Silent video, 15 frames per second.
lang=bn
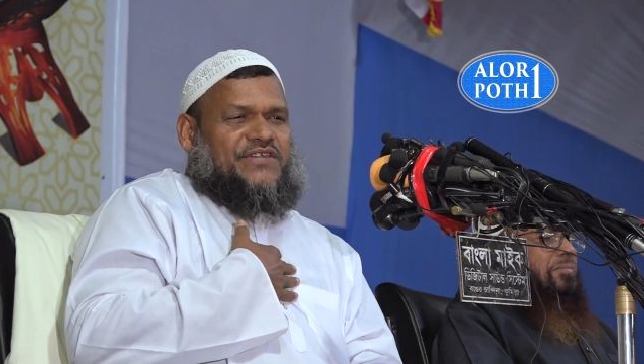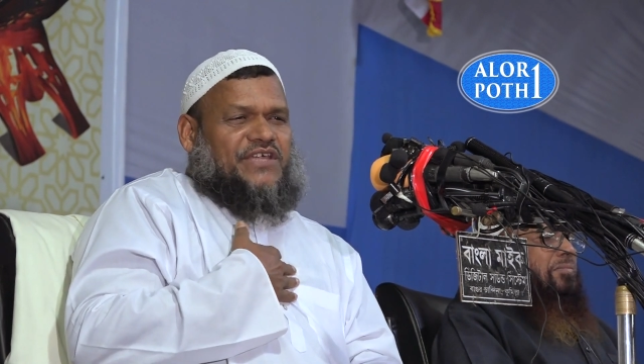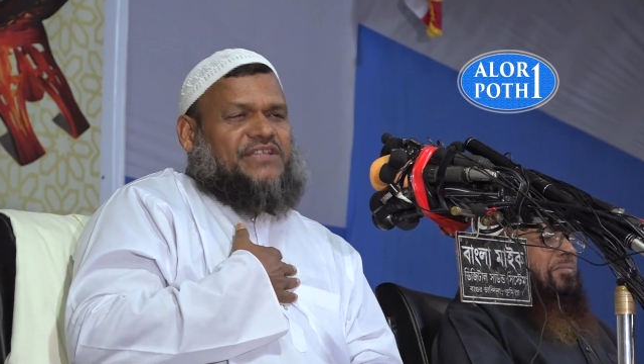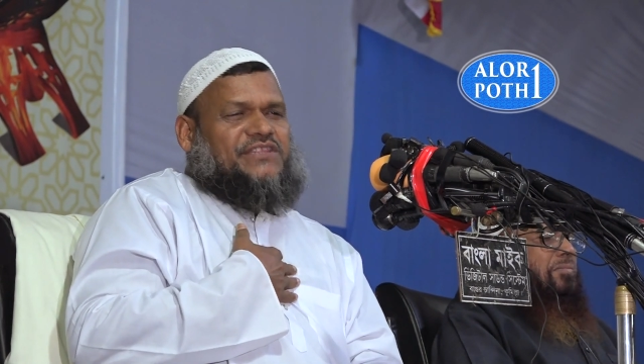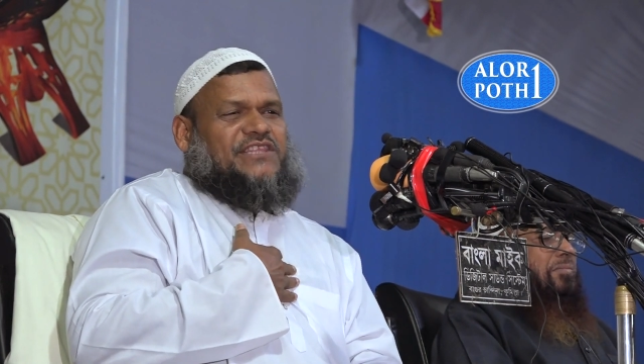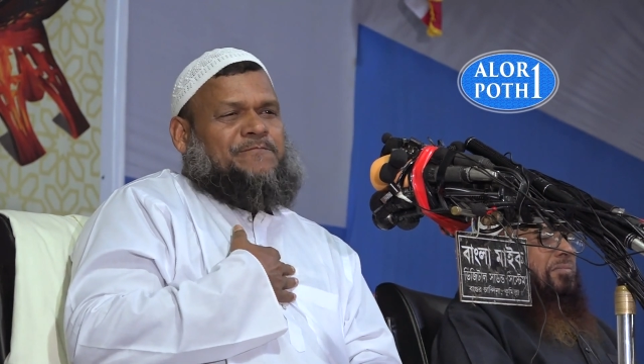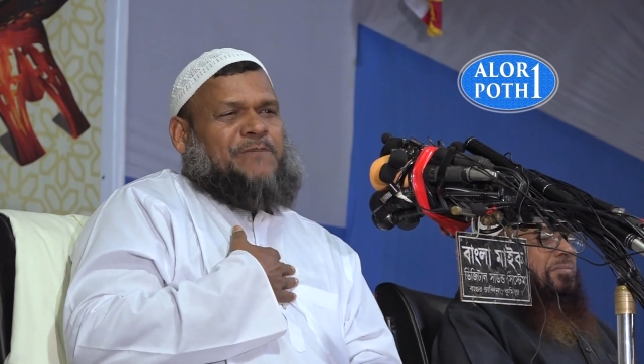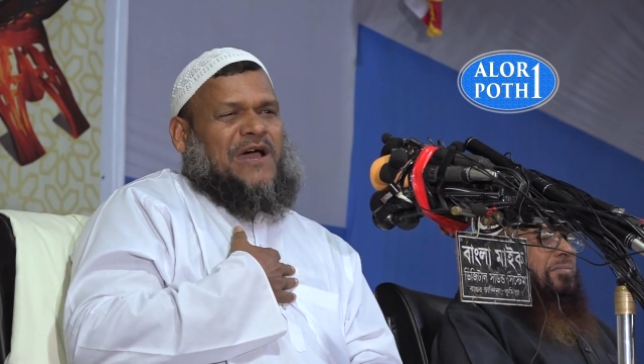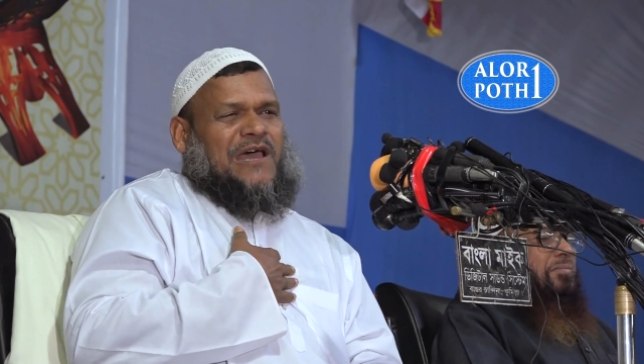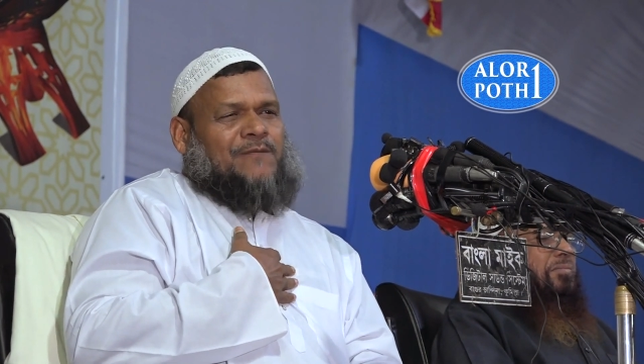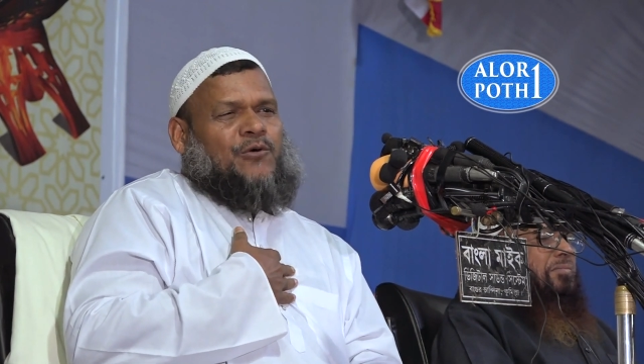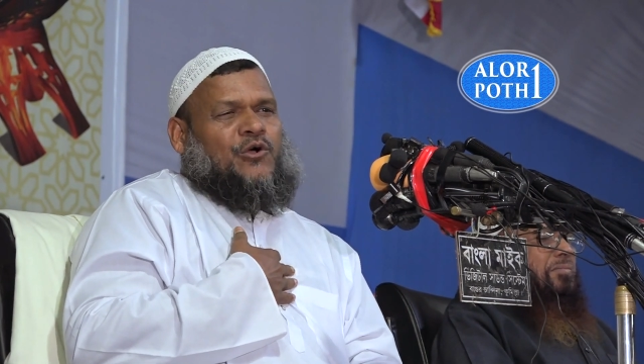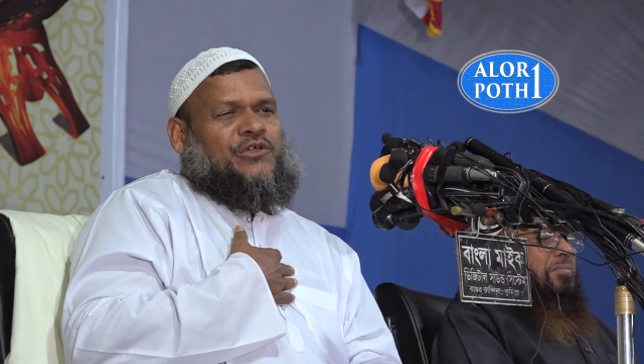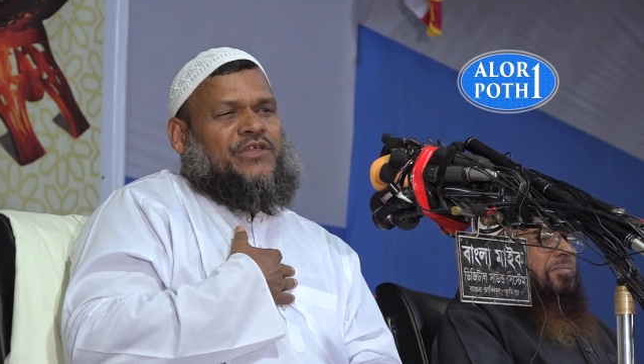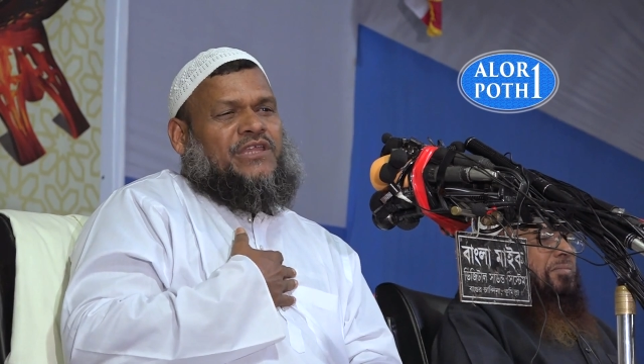টিকতে
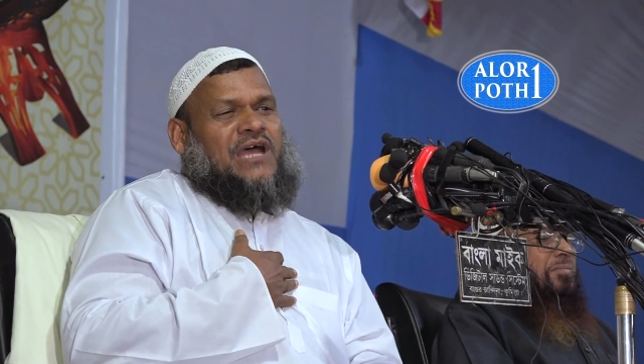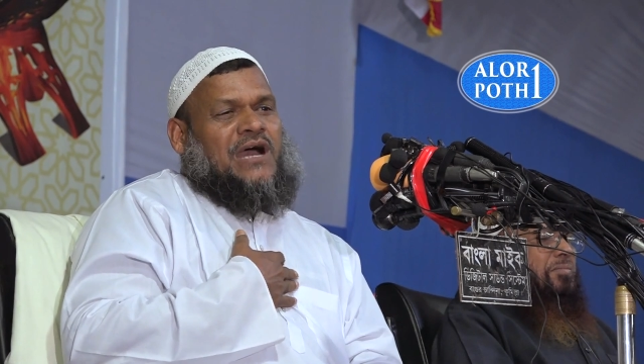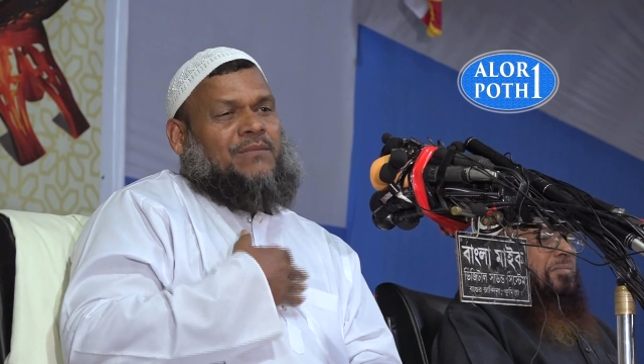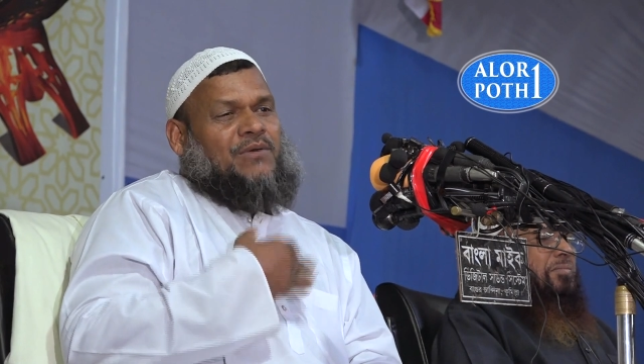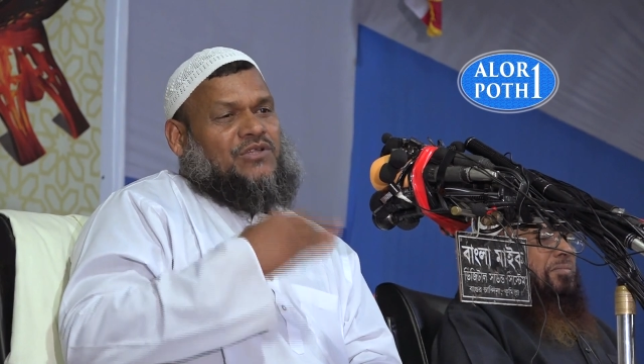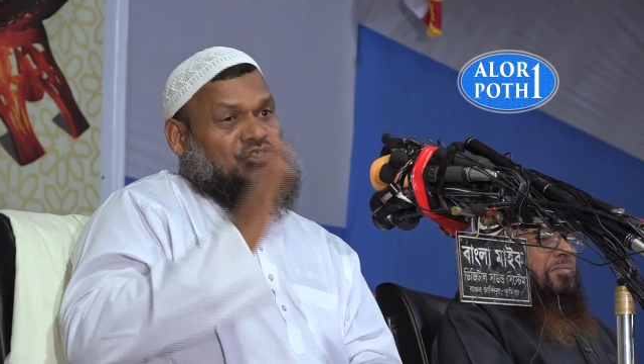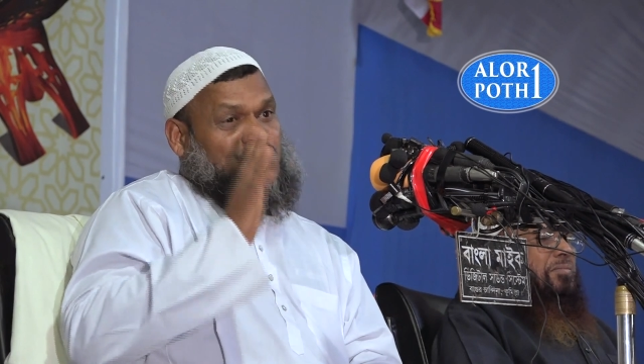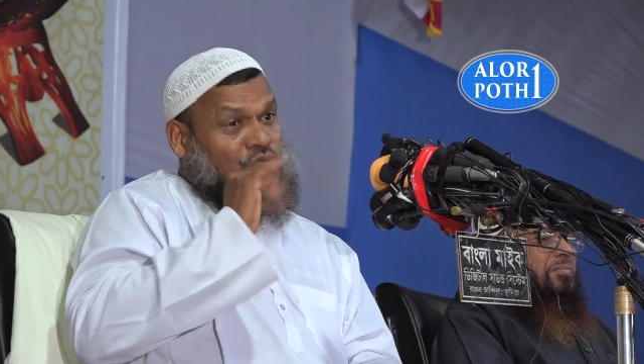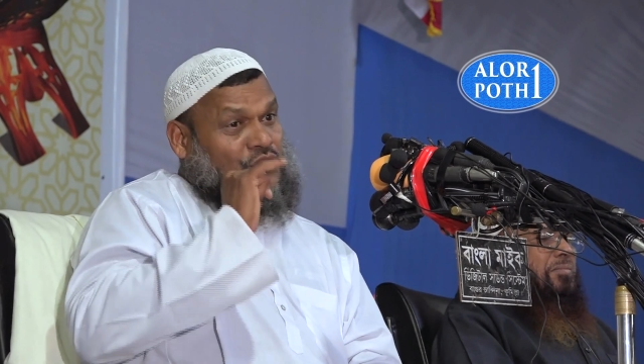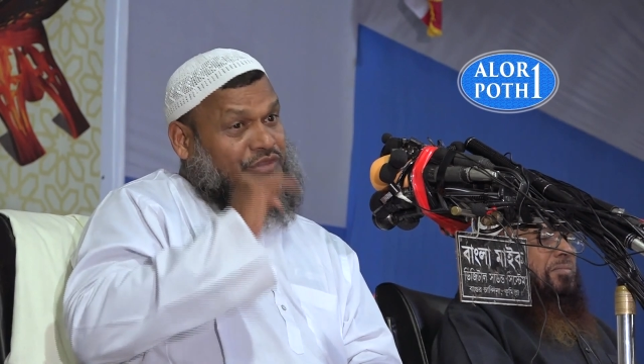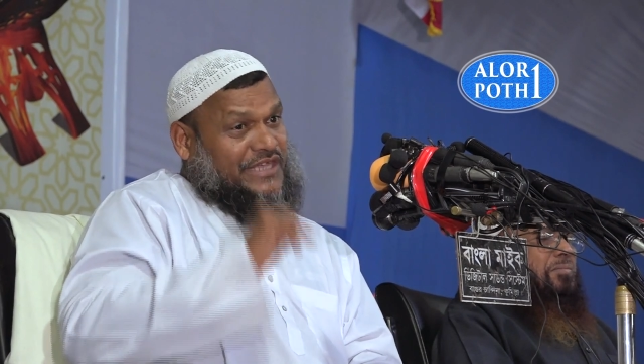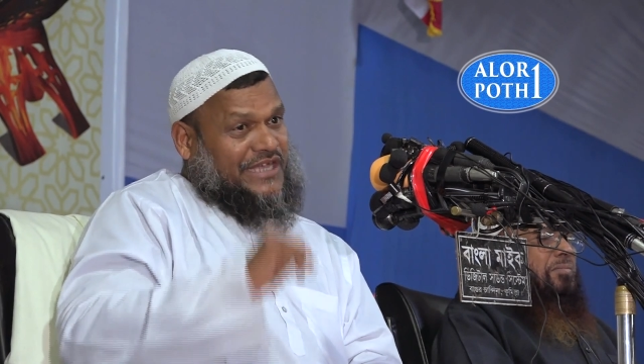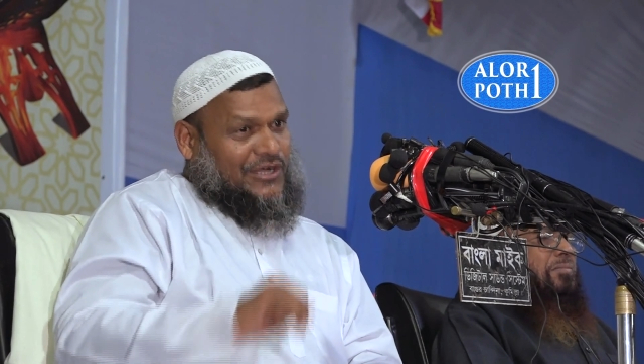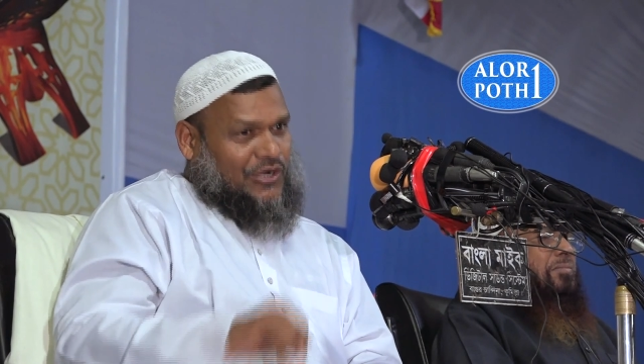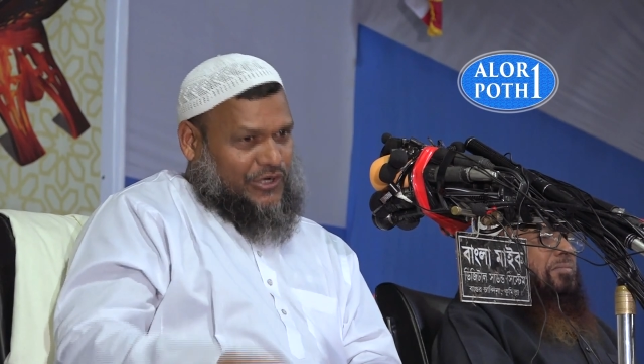পারবো কি না আমার
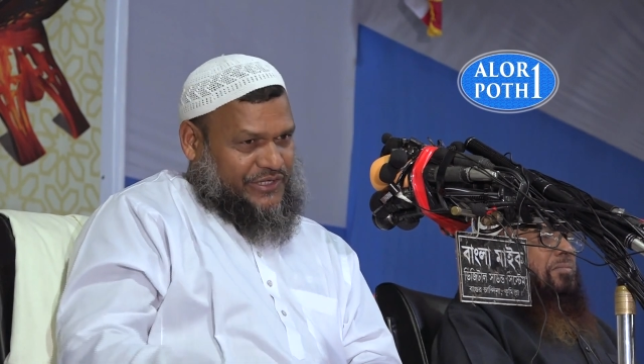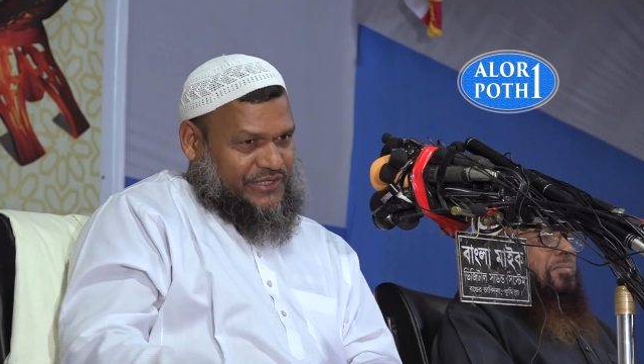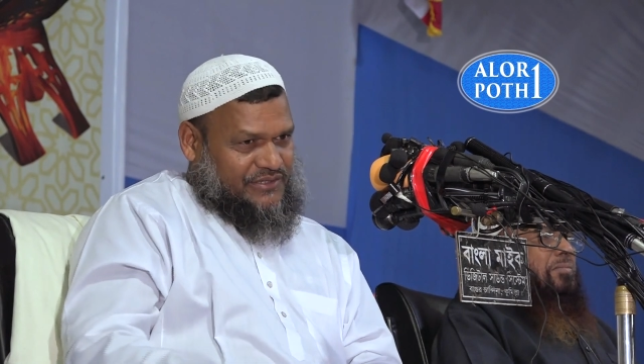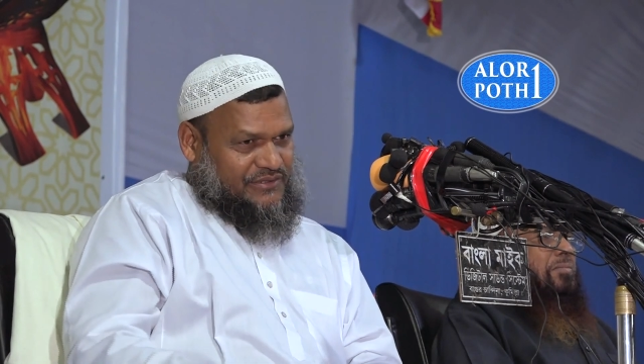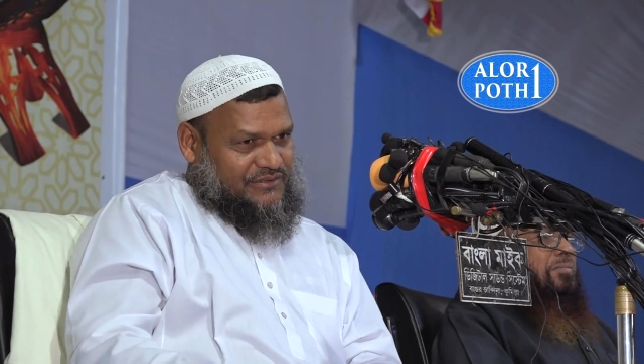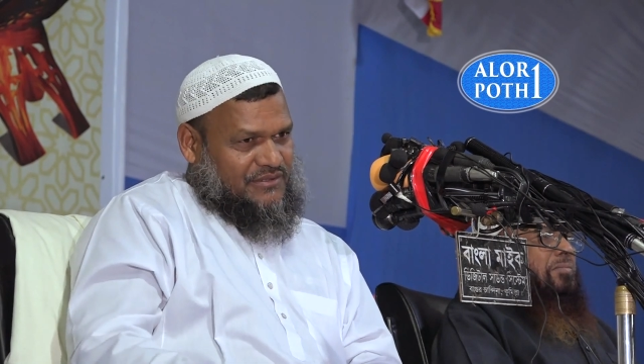সন্দেহ হয়